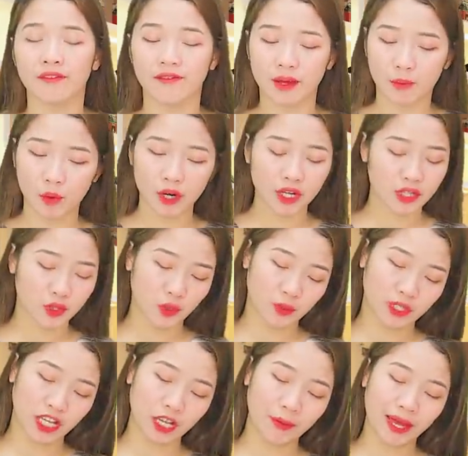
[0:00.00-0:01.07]
Và mỗi lần
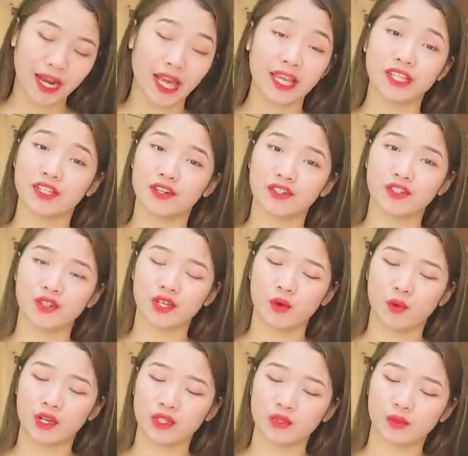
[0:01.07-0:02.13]
dùng thì các bạn hãy nhớ cho
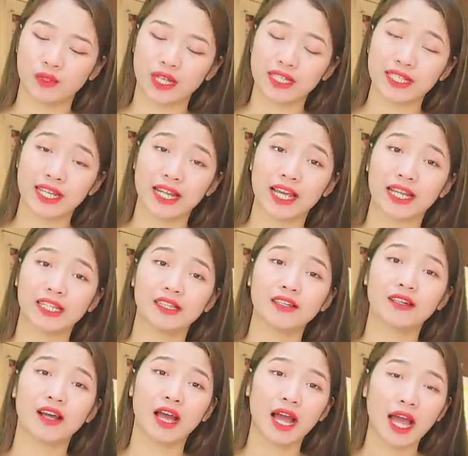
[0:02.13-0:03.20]
Kiều Oanh chúng ta sẽ lấy
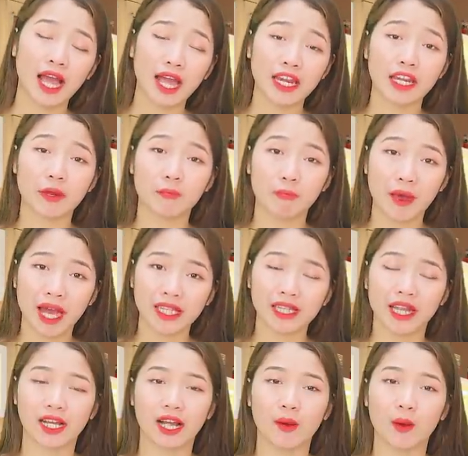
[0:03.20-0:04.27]
từ 2 đến 3
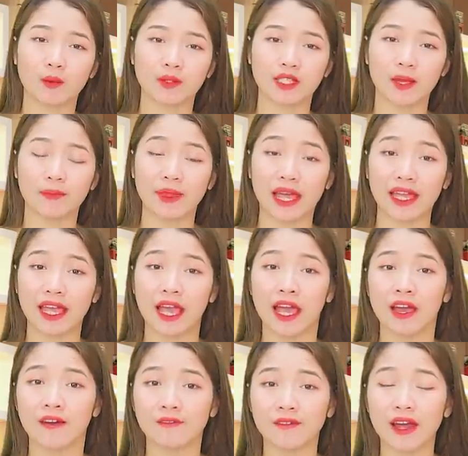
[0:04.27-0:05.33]
thìa cao hồng sâm này
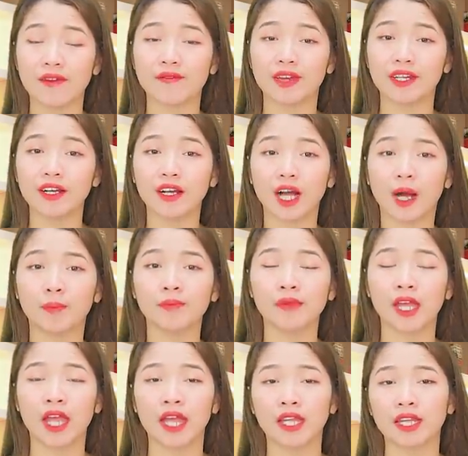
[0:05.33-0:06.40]
pha với nước ấm.
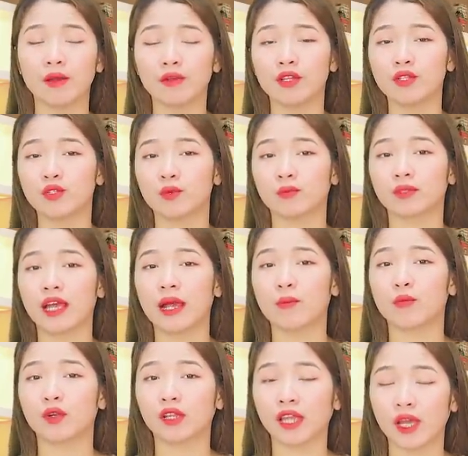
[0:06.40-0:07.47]
Nếu như chúng ta
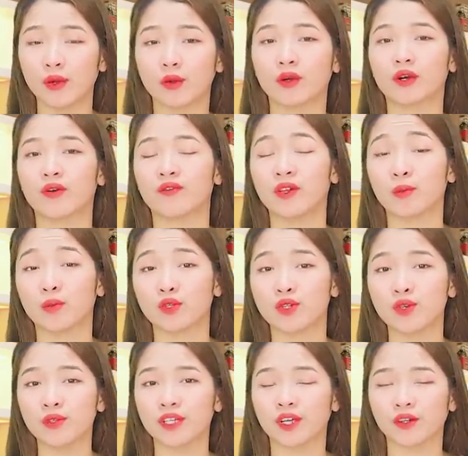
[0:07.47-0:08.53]
muốn thay đổi khẩu vị một
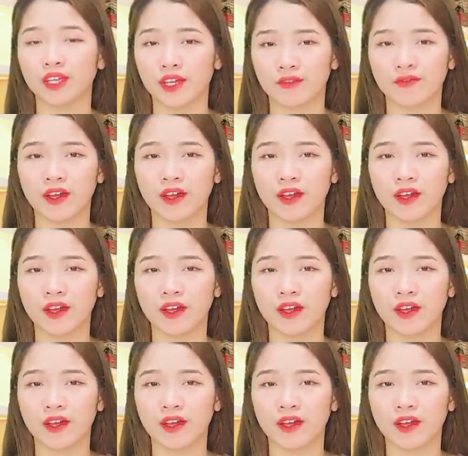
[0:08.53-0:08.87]
chút thì có thể